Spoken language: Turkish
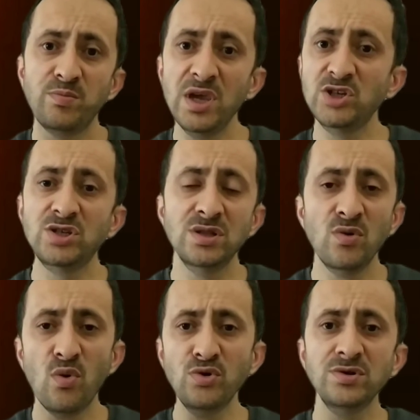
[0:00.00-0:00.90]
5 yıl
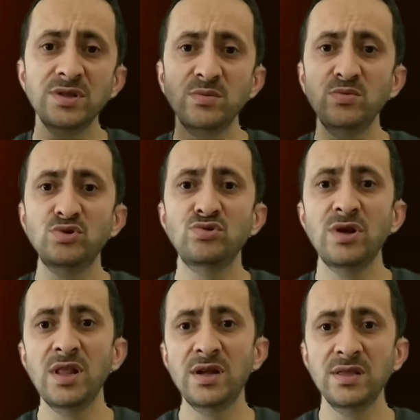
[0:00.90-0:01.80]
10 yıl gibi bir
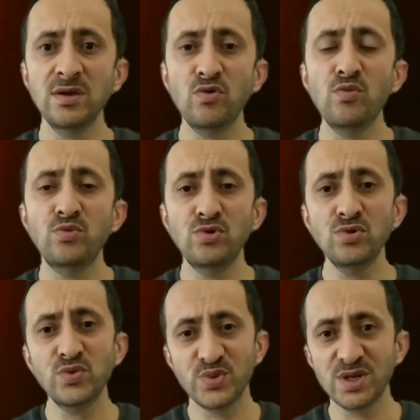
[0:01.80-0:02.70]
sürelerde
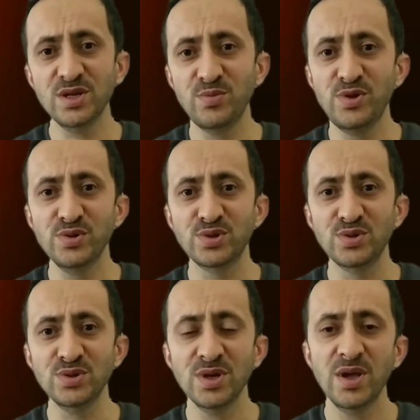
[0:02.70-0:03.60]
ömrünü
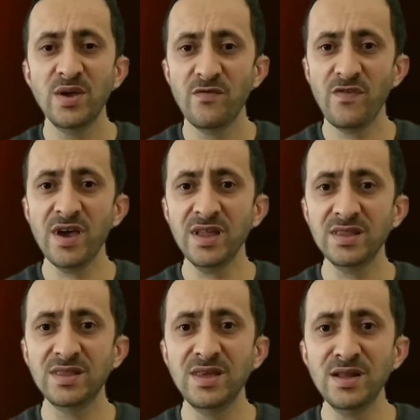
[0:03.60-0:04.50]
uzatabiliyorsunuz.
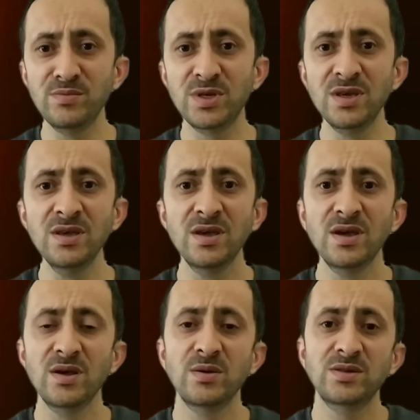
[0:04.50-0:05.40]
Veya diyelim ki
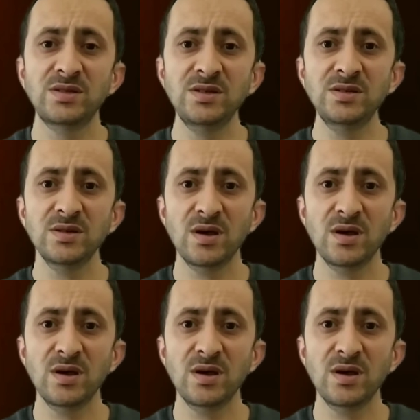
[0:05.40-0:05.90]
siz